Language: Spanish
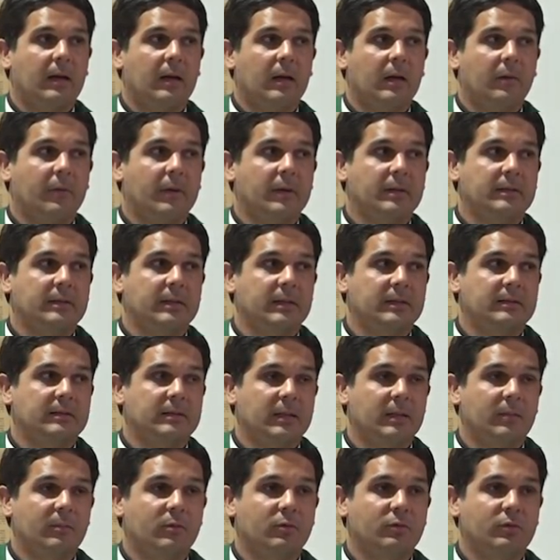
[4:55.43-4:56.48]
A veces
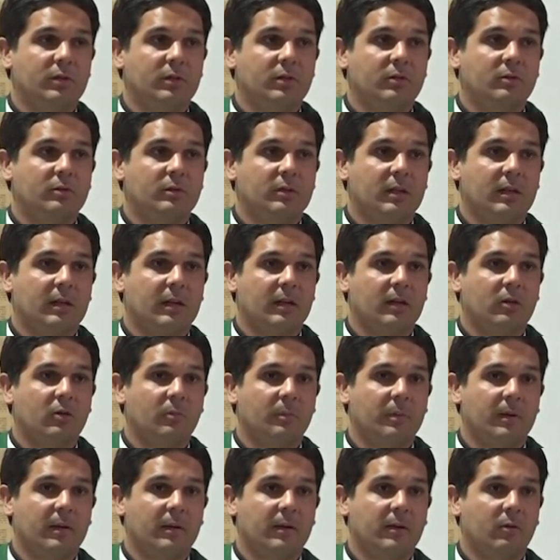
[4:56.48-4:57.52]
hemos sido terreno
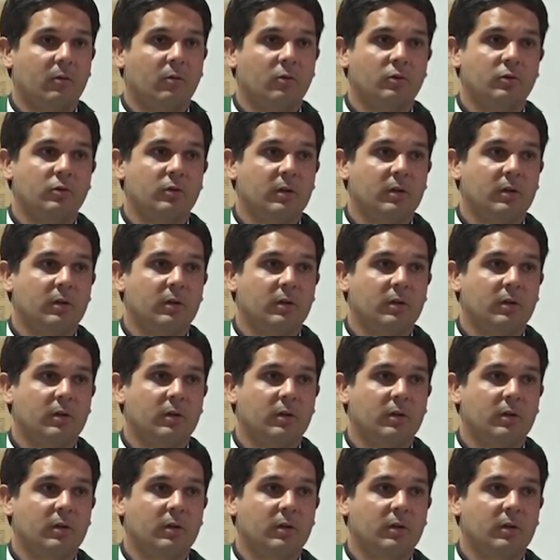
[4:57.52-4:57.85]
pedregoso